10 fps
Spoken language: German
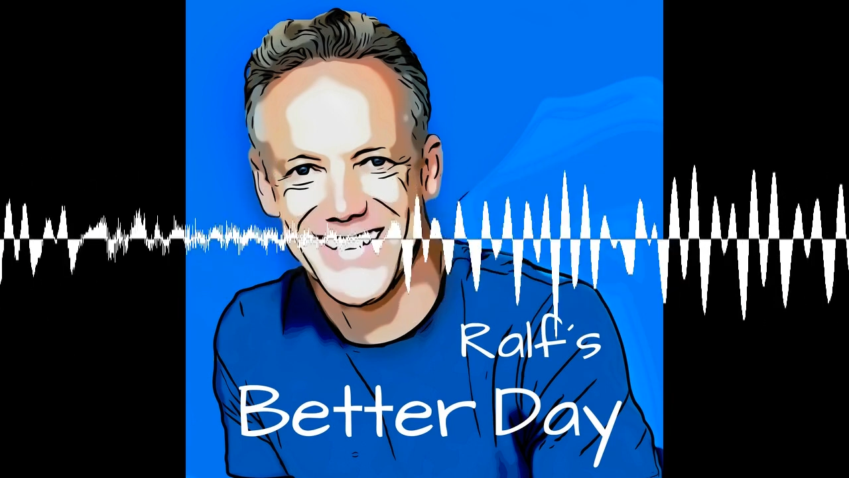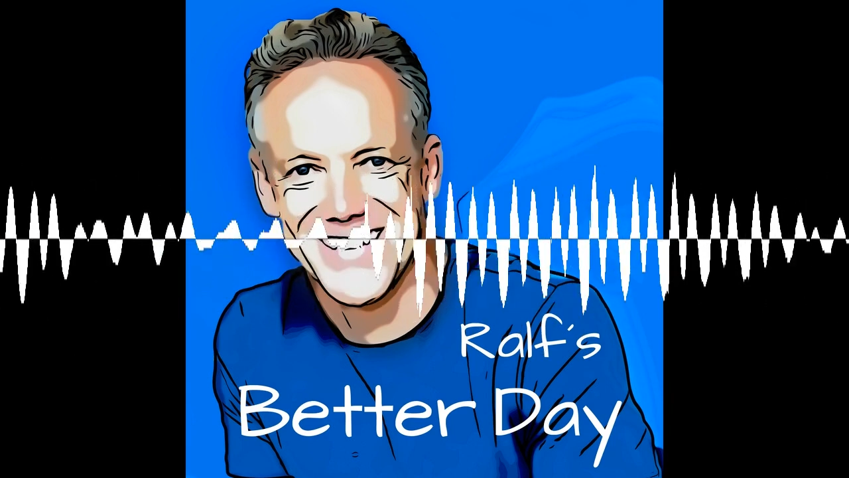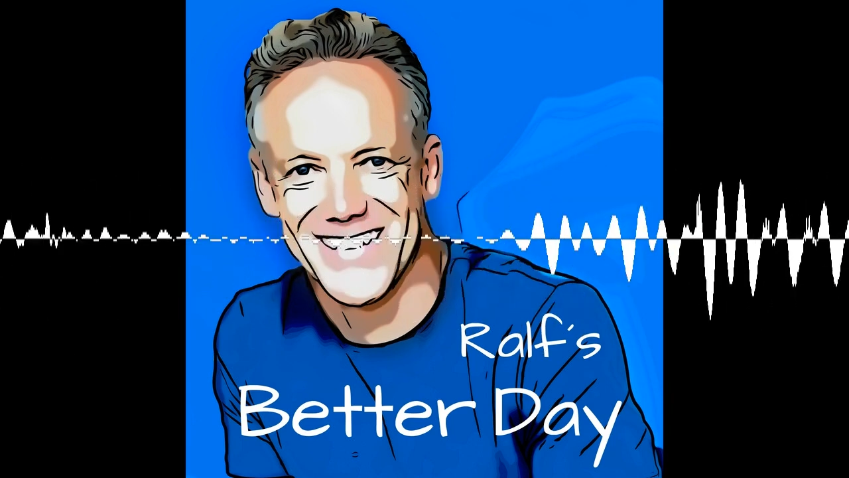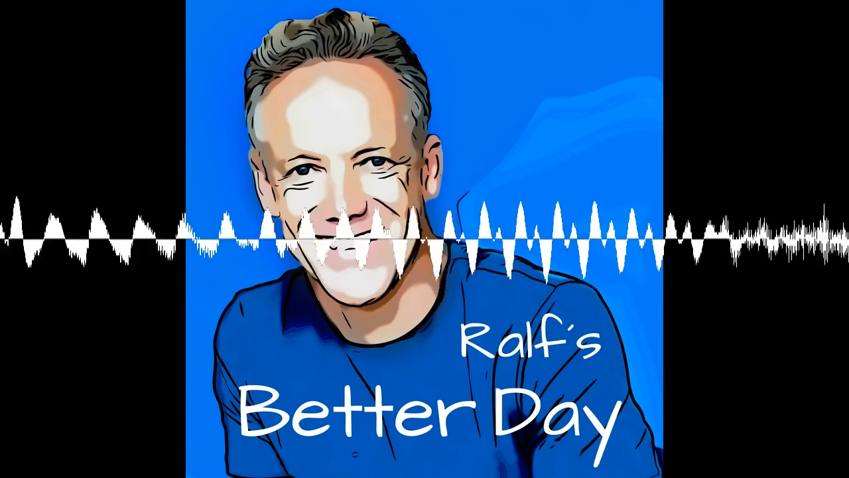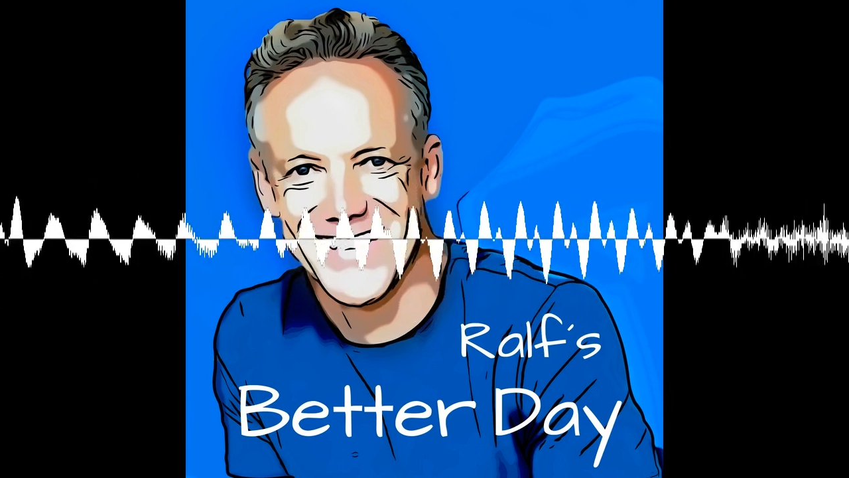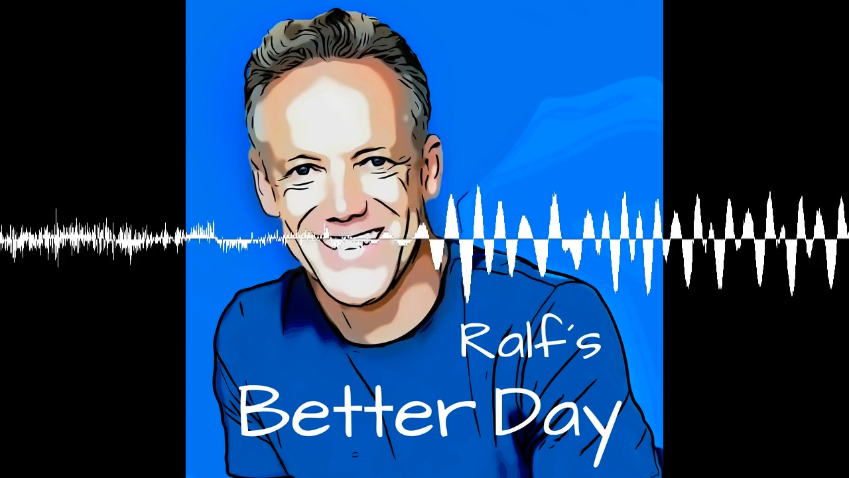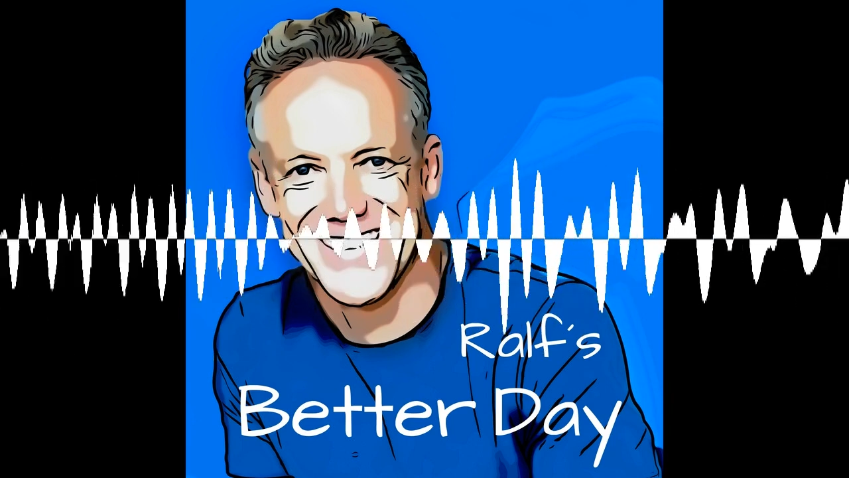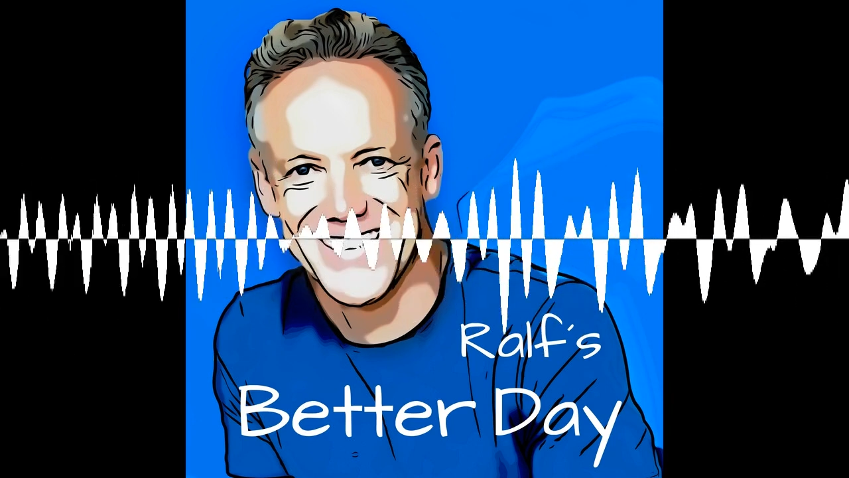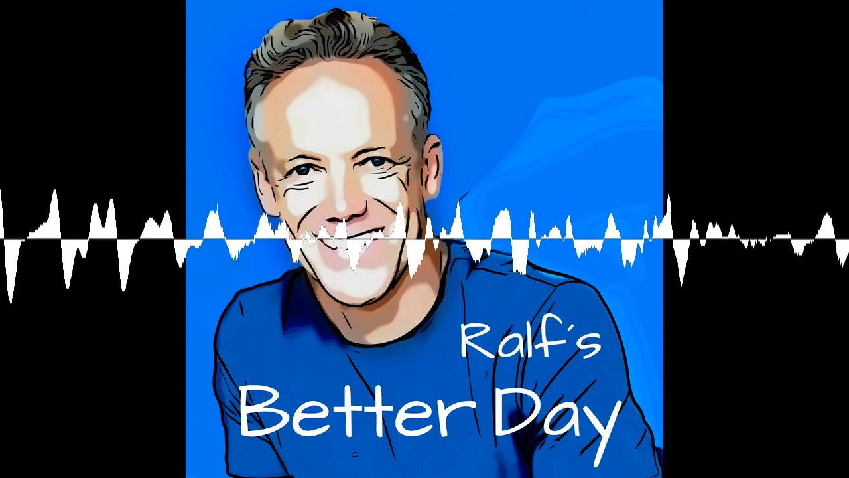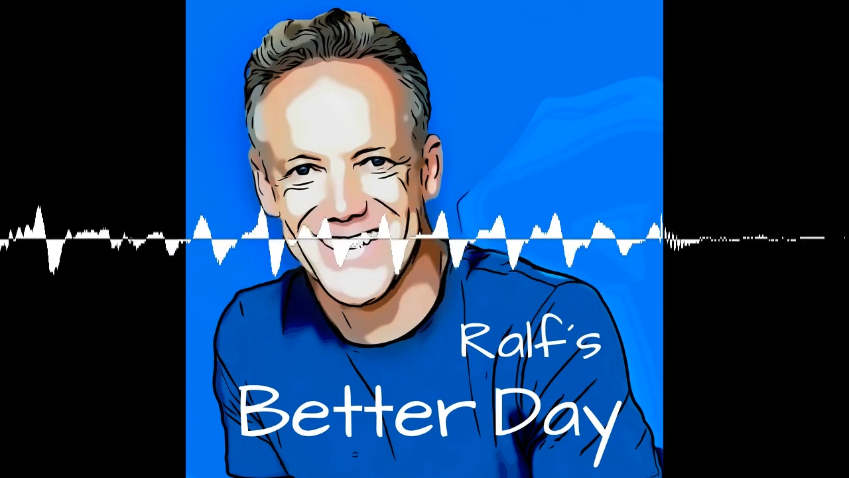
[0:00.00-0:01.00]
und glückliches
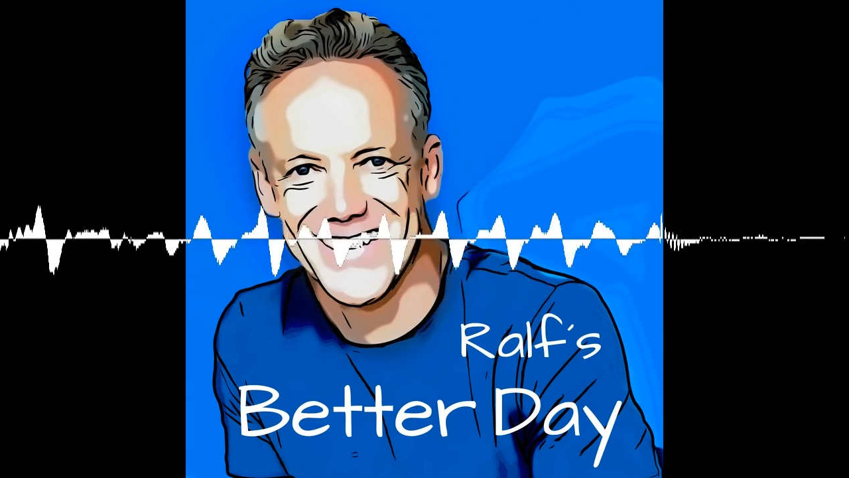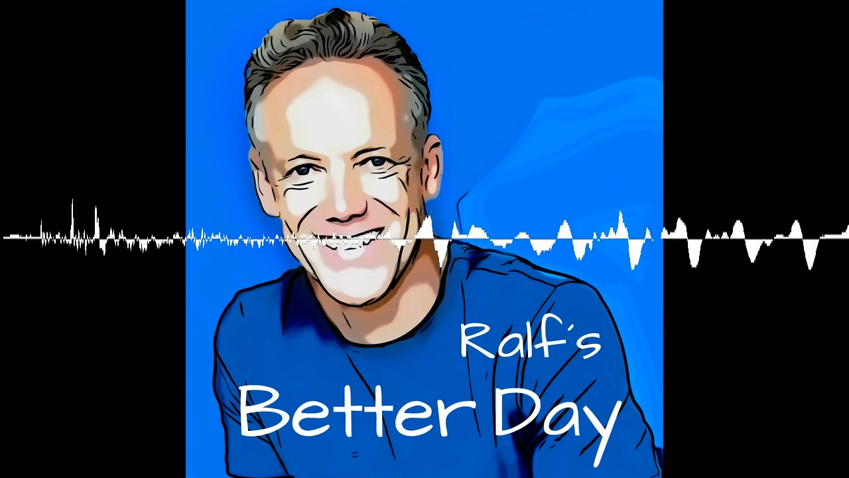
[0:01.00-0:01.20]
Leben sein